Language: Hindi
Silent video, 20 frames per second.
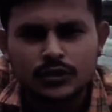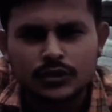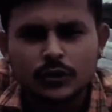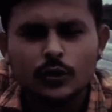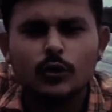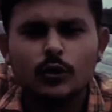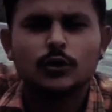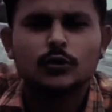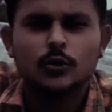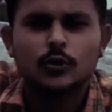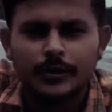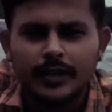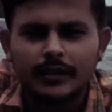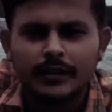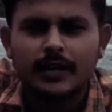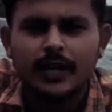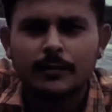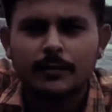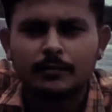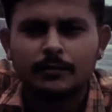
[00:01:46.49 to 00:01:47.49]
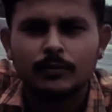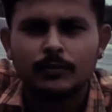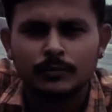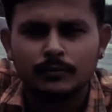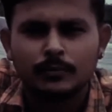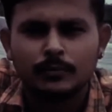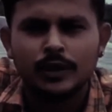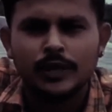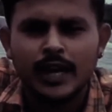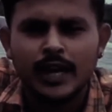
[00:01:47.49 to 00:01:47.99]
जिलों को जोड़ने वाला
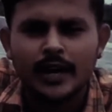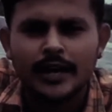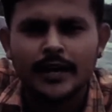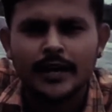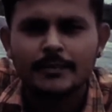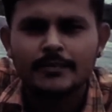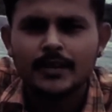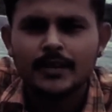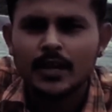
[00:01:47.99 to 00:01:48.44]
पुलिया है